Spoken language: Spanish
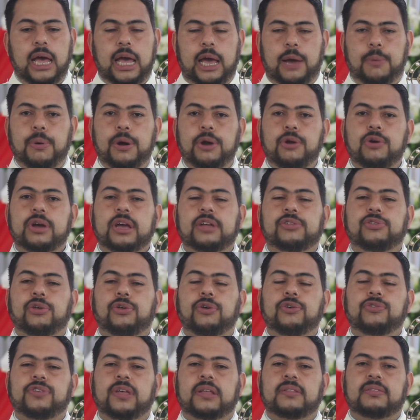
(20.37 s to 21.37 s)
es bueno que
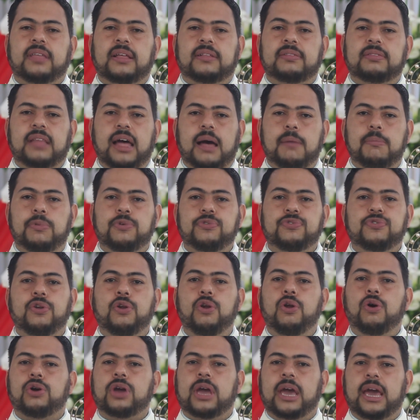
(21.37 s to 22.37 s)
todos entendamos
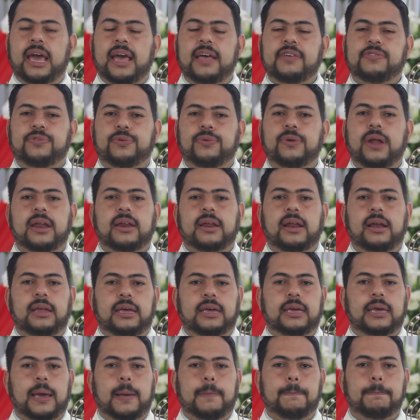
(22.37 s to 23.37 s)
lo que es una
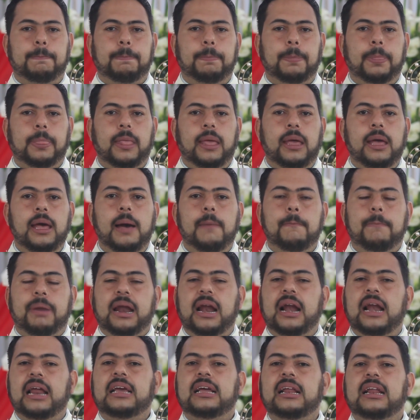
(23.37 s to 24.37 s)
reliquia.
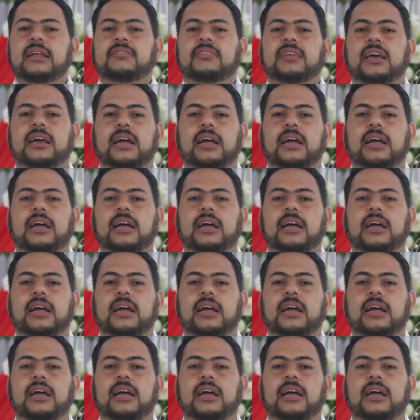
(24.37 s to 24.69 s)
Para la Iglesia